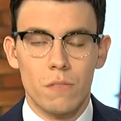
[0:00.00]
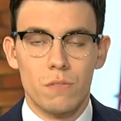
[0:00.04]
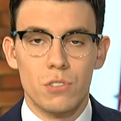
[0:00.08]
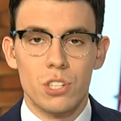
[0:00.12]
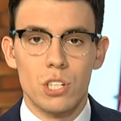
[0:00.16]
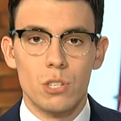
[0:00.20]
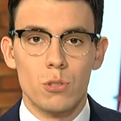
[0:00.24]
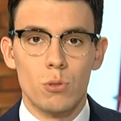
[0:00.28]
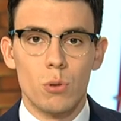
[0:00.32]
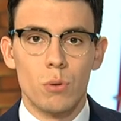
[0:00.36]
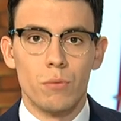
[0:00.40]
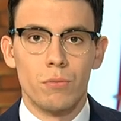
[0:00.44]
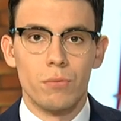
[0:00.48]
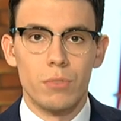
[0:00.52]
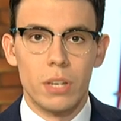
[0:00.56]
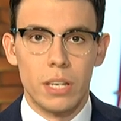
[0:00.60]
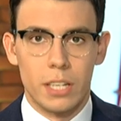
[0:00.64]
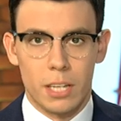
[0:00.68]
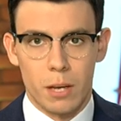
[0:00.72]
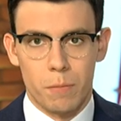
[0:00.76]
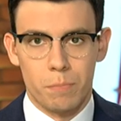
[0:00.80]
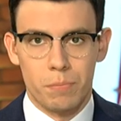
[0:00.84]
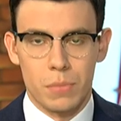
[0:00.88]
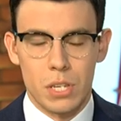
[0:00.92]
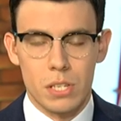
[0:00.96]
в VI
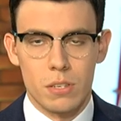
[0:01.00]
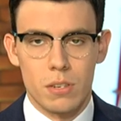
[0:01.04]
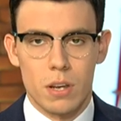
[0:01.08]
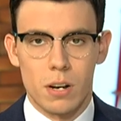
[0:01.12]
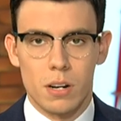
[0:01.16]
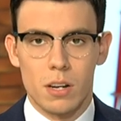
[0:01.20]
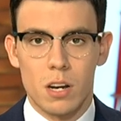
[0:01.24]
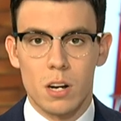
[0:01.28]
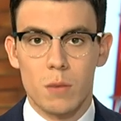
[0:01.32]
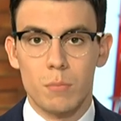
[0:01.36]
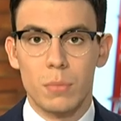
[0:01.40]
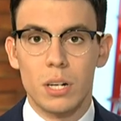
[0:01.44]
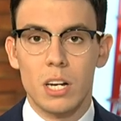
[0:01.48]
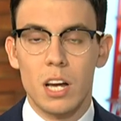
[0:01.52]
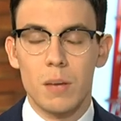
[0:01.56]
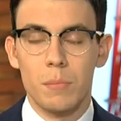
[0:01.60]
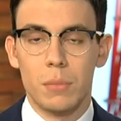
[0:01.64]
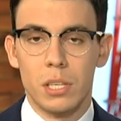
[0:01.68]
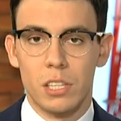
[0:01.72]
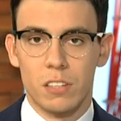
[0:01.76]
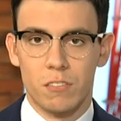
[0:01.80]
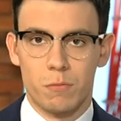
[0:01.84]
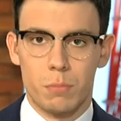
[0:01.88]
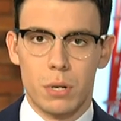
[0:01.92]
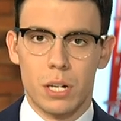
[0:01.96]
веке. Саркар
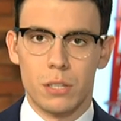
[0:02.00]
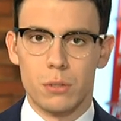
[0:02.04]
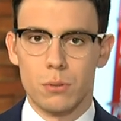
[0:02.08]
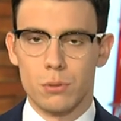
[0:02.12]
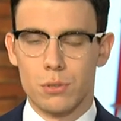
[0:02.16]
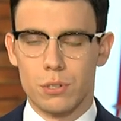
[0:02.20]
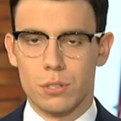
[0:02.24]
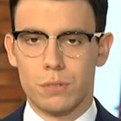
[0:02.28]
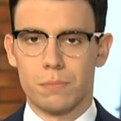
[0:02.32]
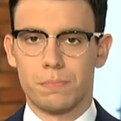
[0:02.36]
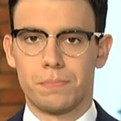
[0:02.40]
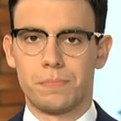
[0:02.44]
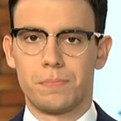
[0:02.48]
Магомедов продолжит.